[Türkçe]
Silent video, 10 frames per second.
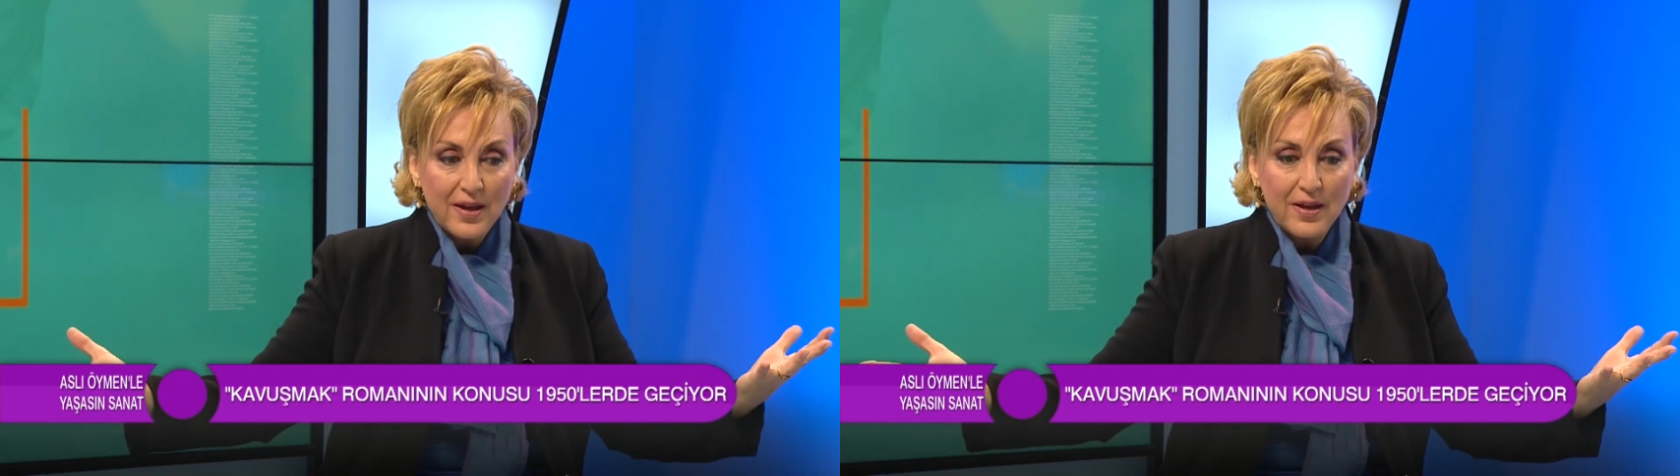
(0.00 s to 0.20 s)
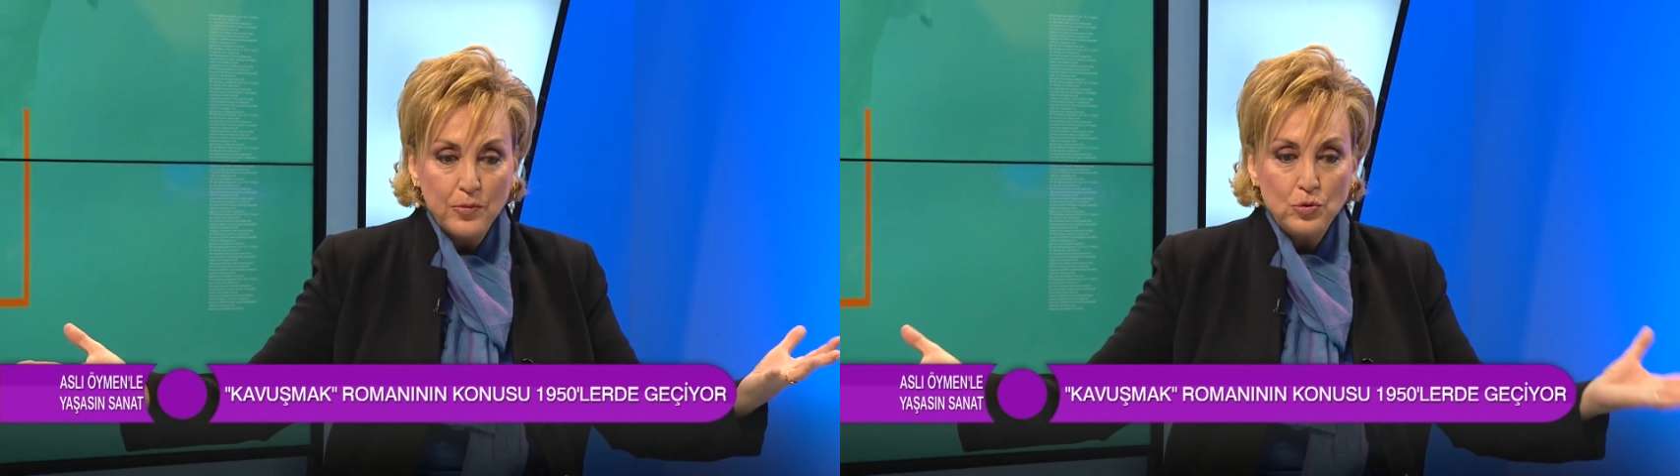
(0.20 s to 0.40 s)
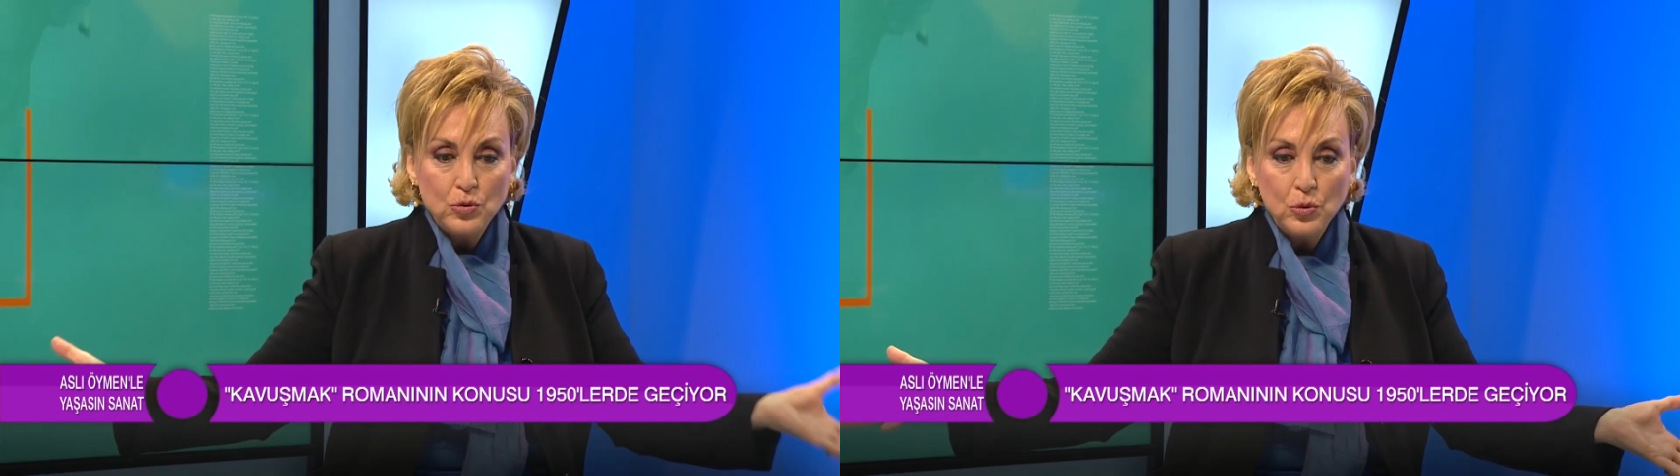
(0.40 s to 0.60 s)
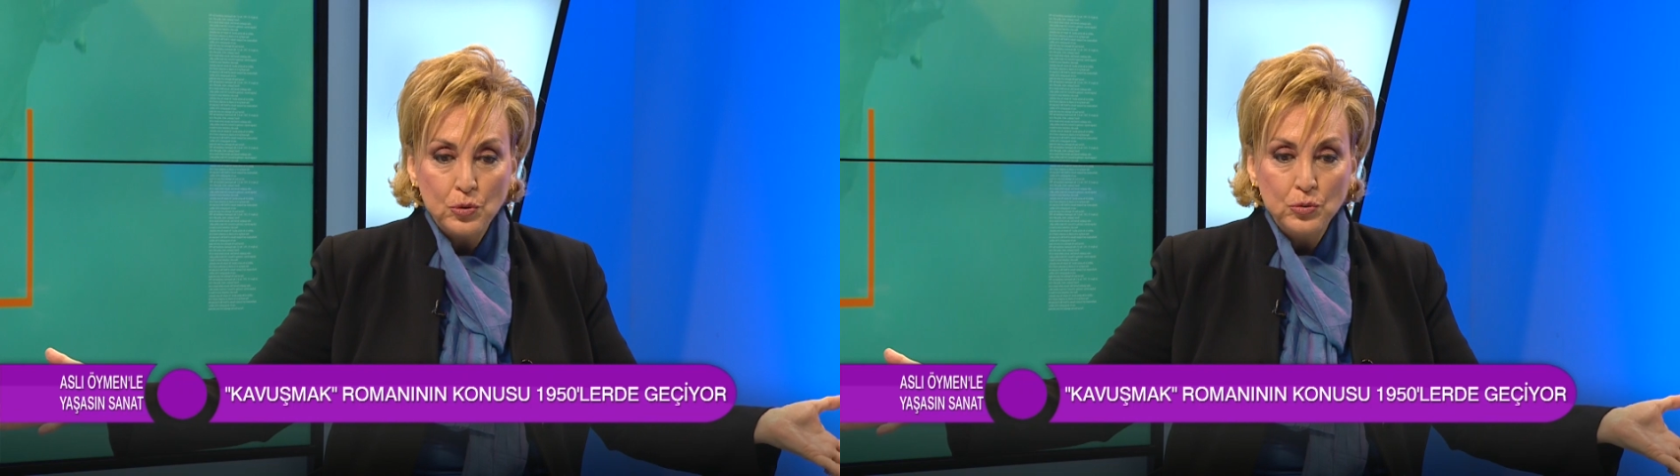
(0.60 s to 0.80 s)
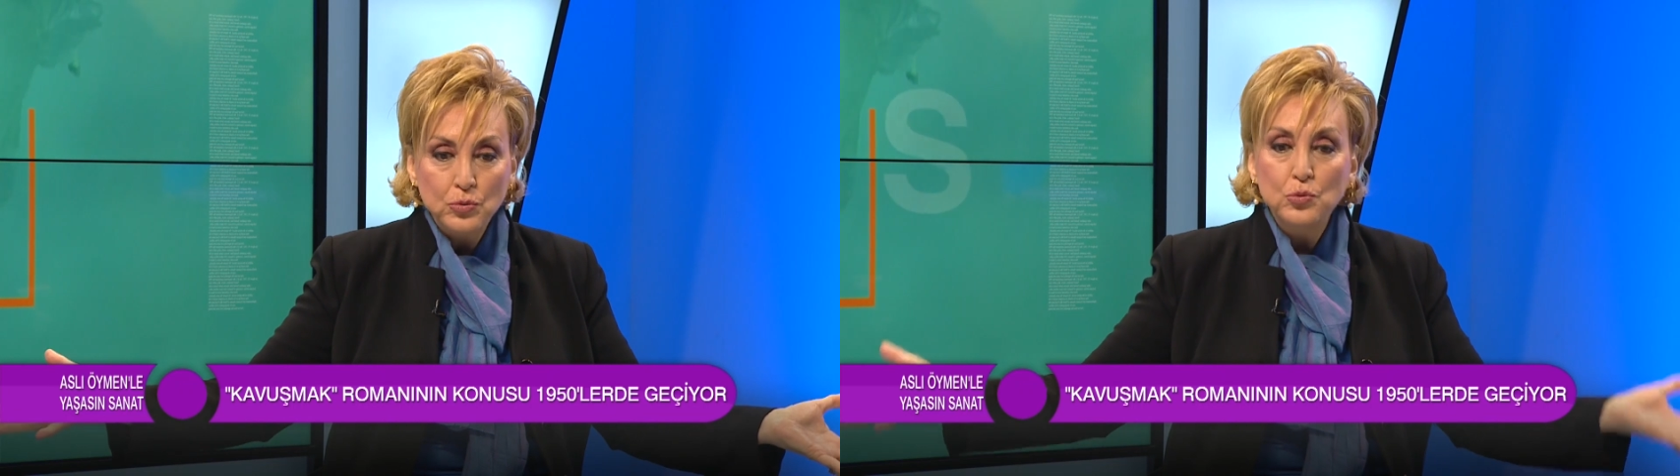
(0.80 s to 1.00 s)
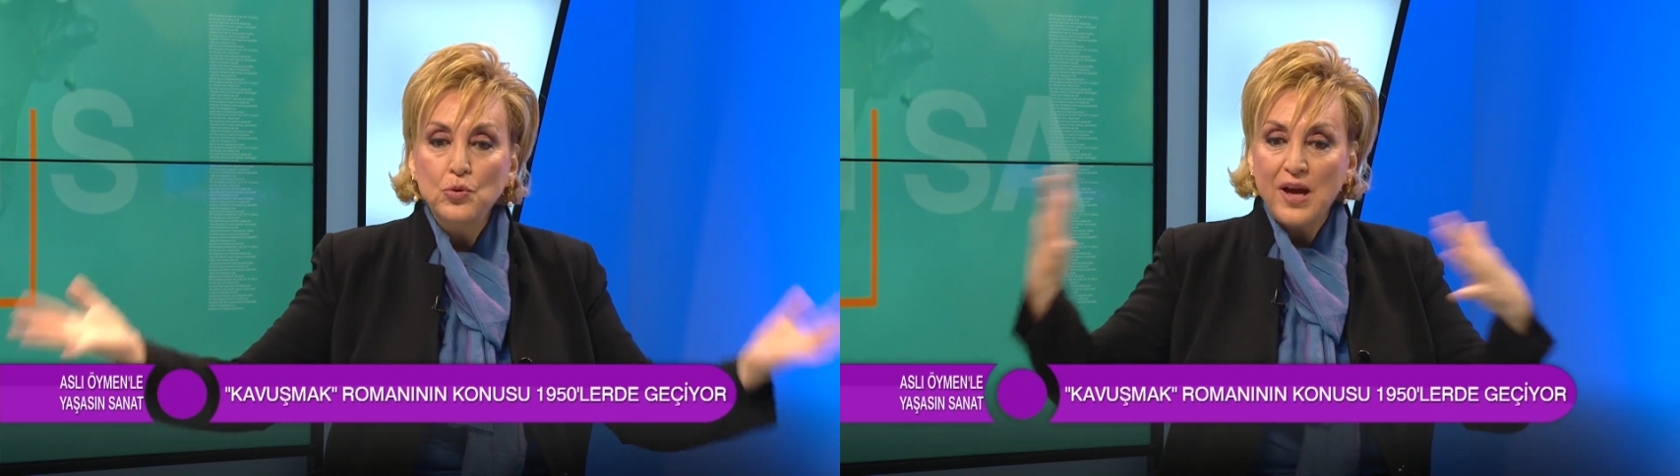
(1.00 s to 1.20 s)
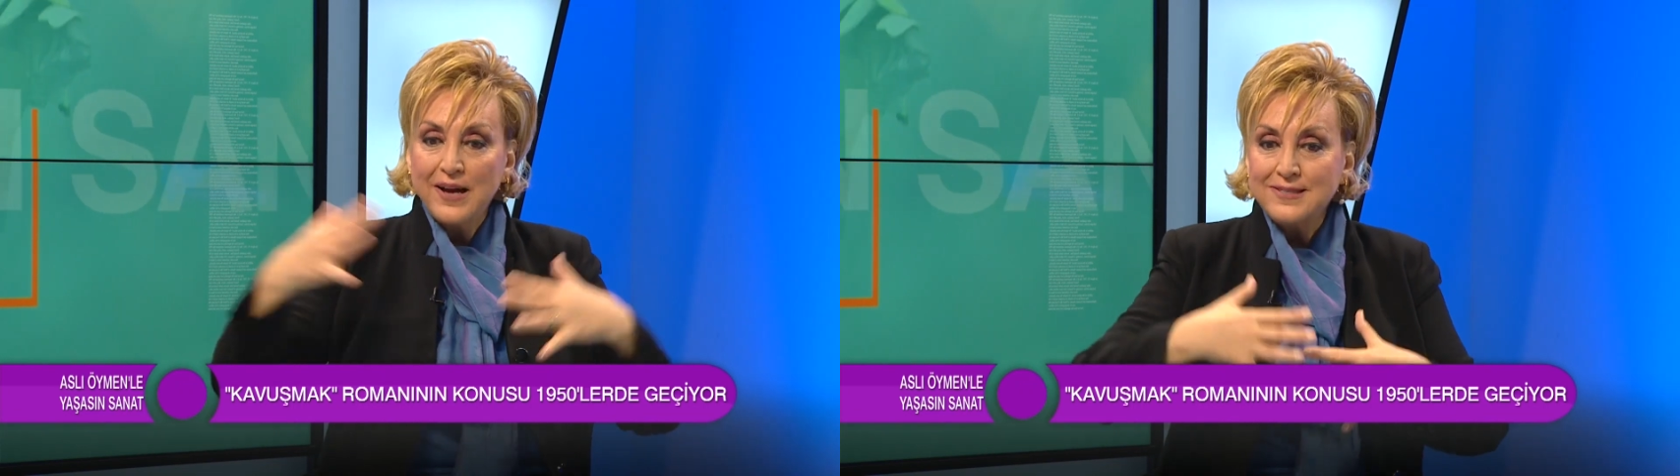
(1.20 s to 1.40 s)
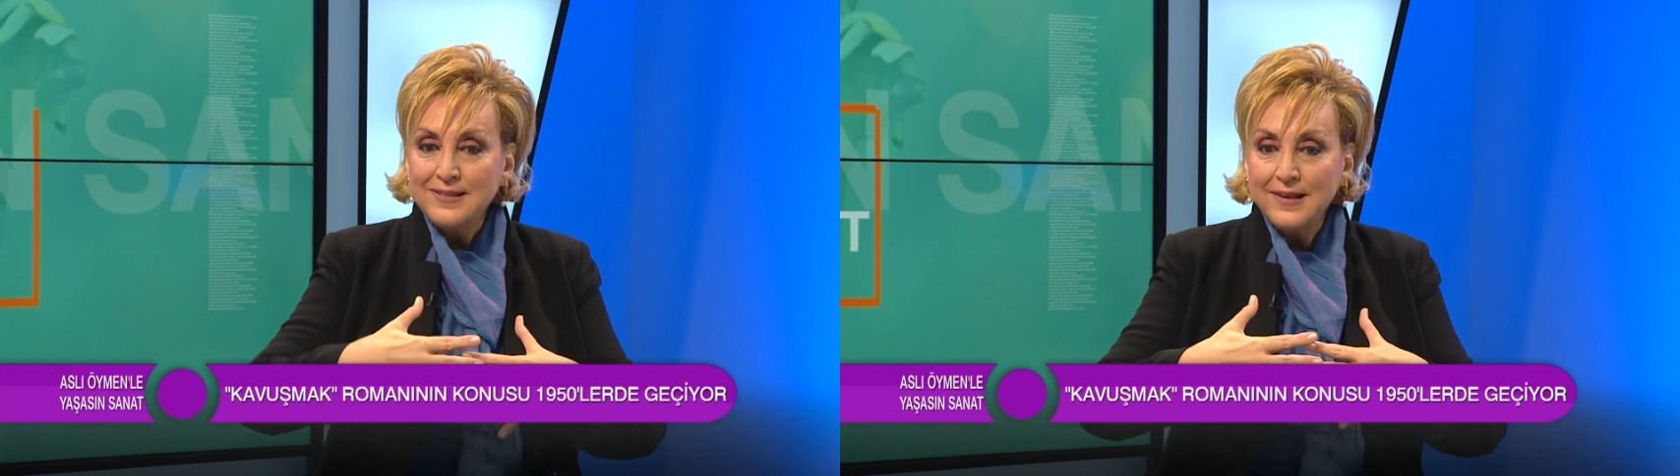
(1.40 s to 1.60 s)
e, bütün onun
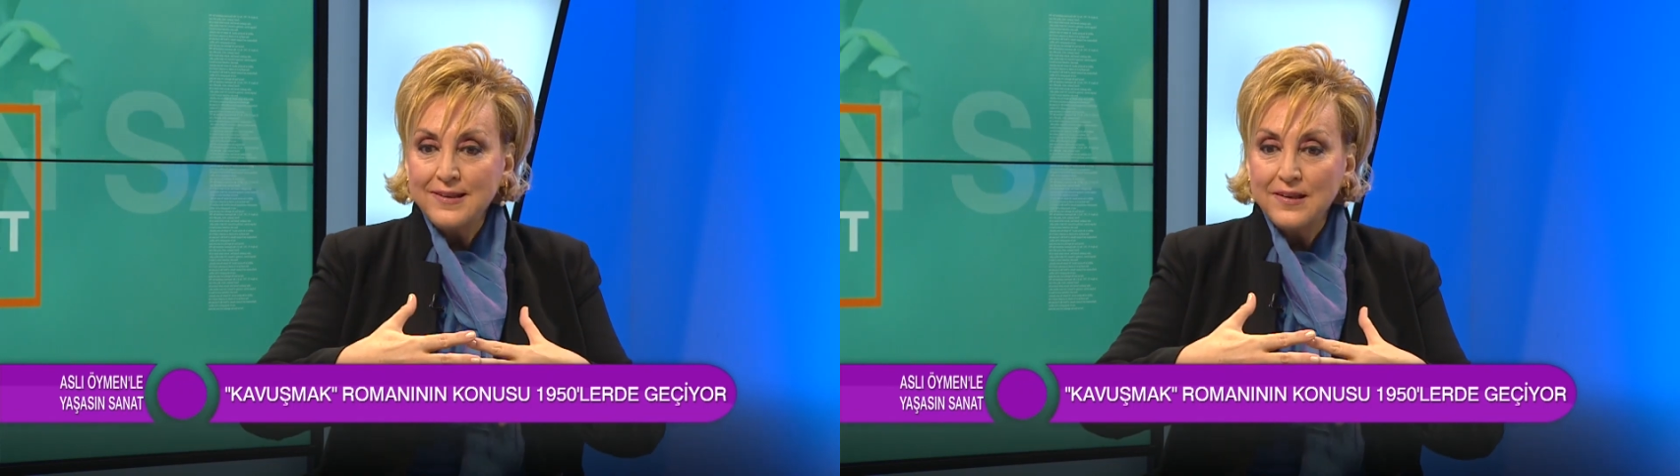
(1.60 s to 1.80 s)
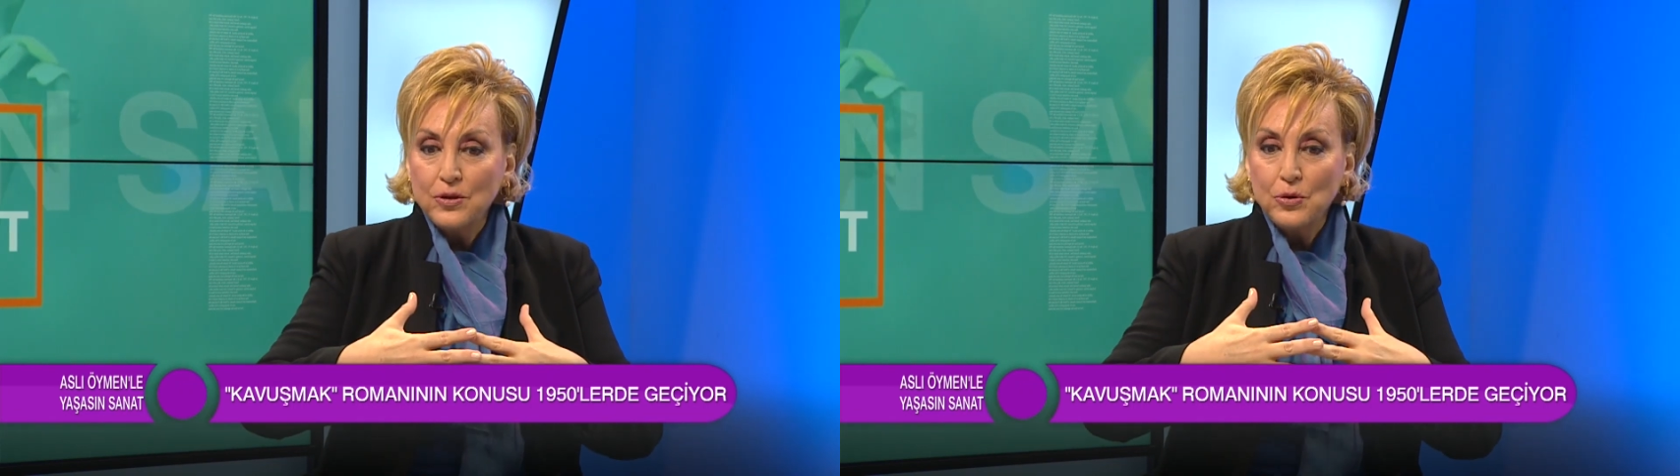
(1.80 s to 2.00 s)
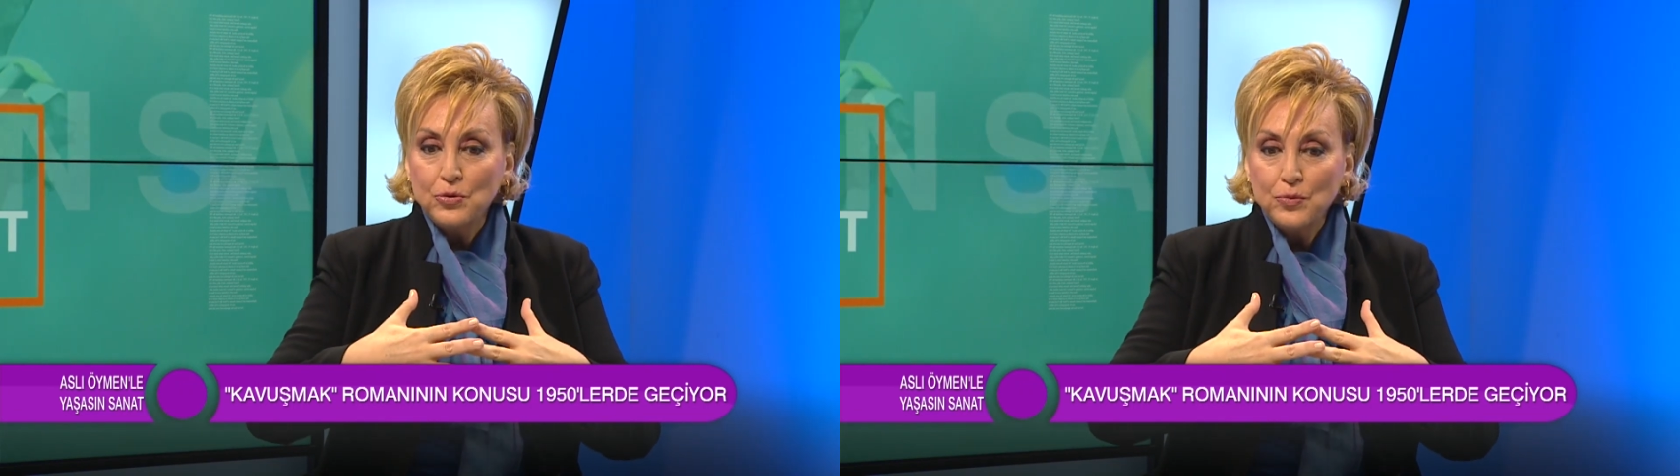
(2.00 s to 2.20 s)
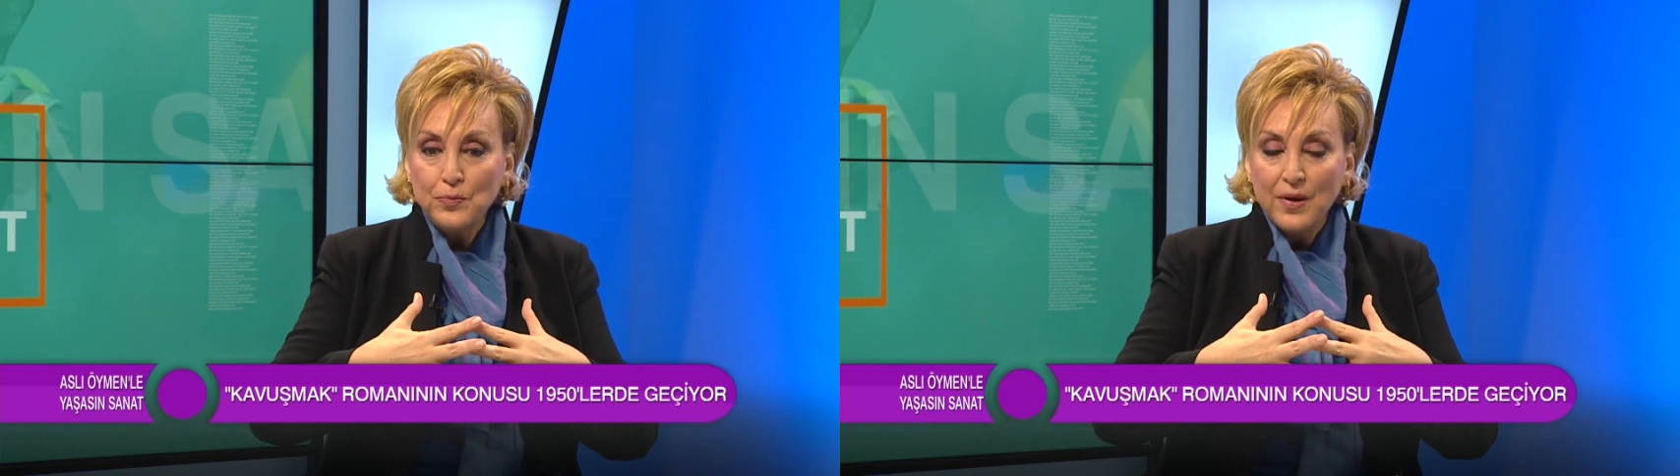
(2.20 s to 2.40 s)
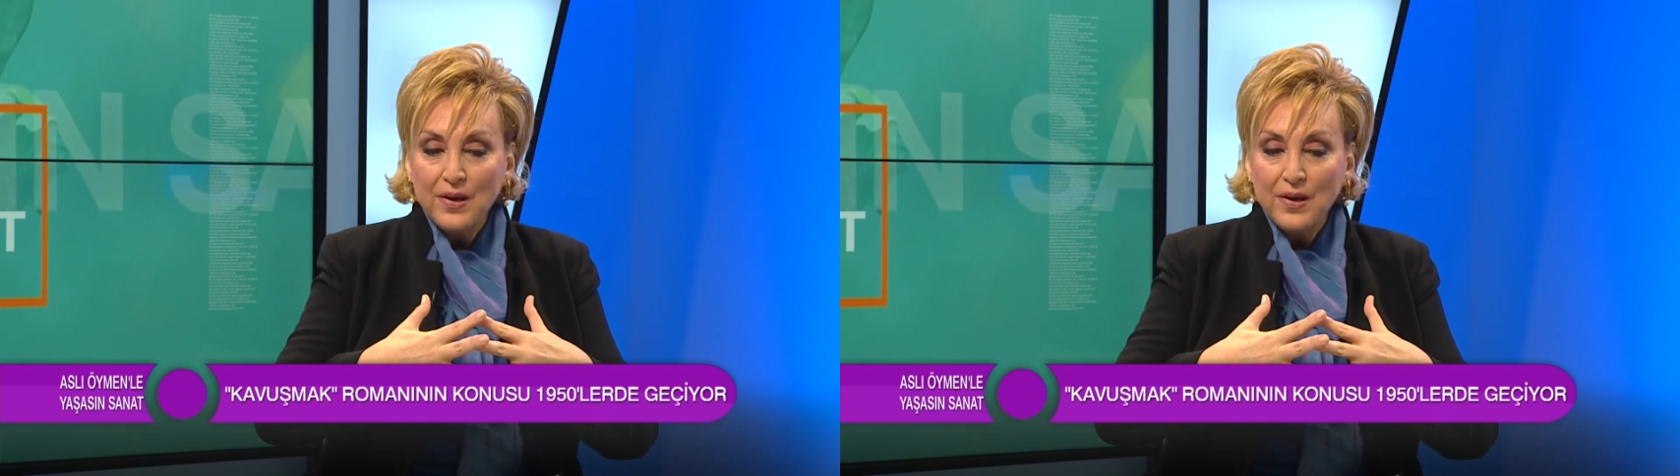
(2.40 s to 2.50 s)
dünyasına giriyorum